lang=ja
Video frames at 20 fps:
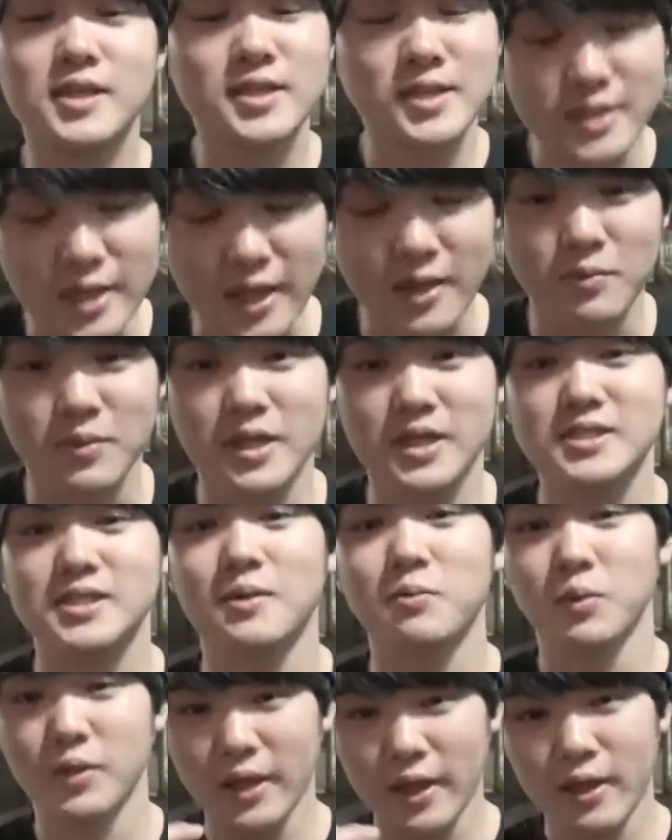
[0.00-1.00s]
是非ね皆さ
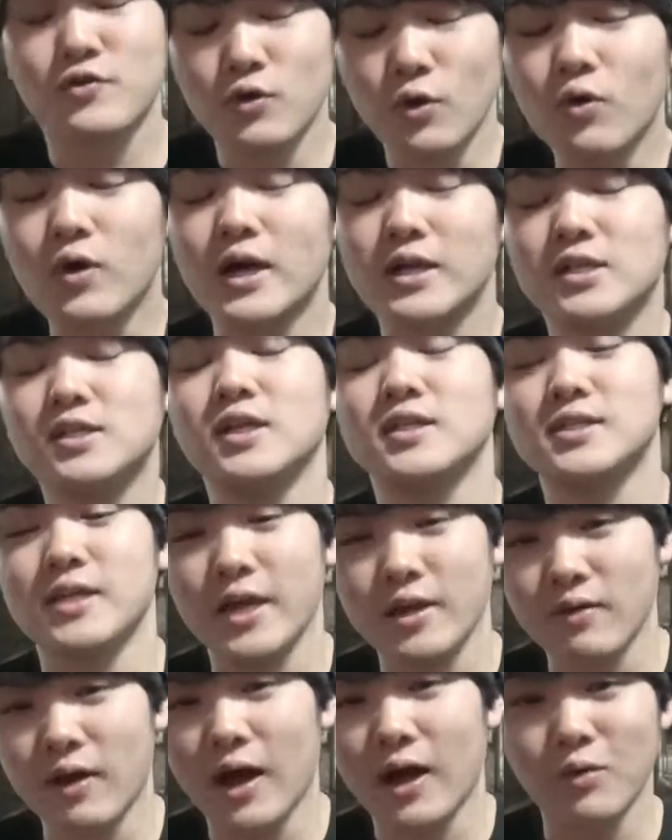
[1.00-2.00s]
んもね福岡に来た
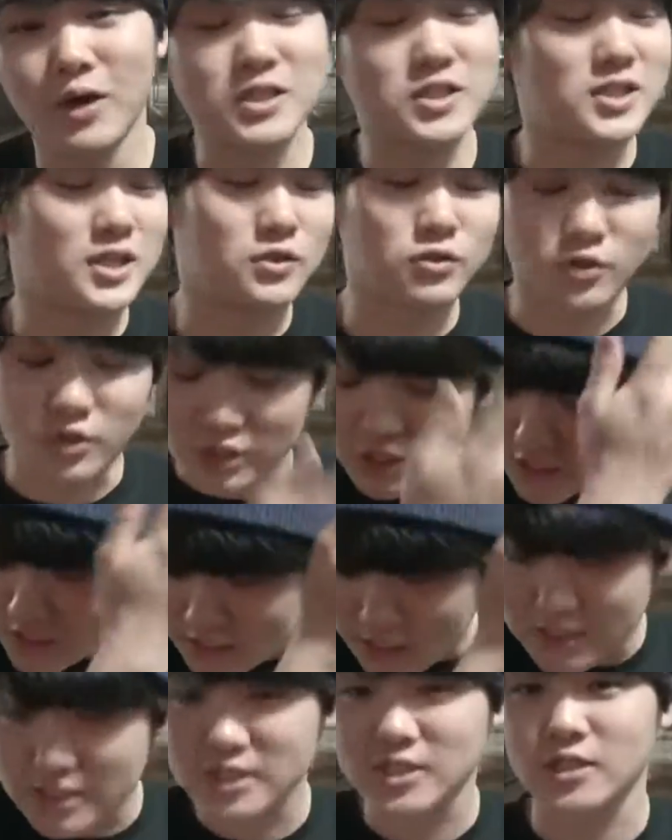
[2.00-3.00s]
際は、あ、ちらの櫛
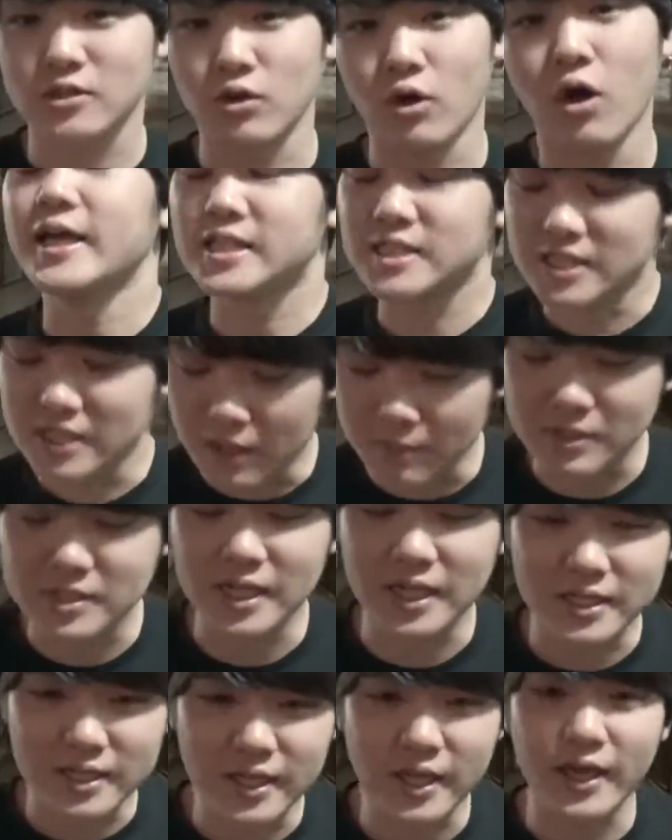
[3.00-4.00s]
田神社と鉄鍋
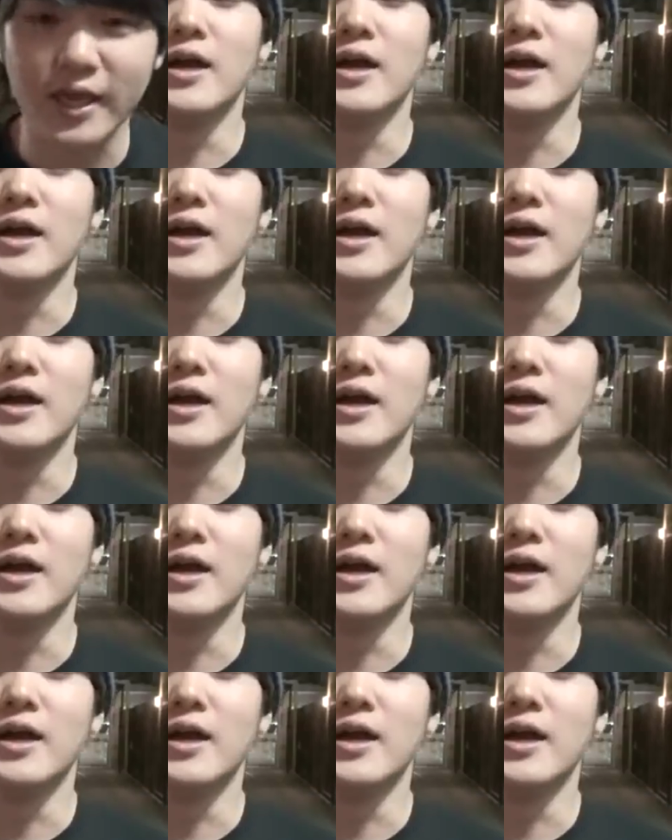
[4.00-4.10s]
さんに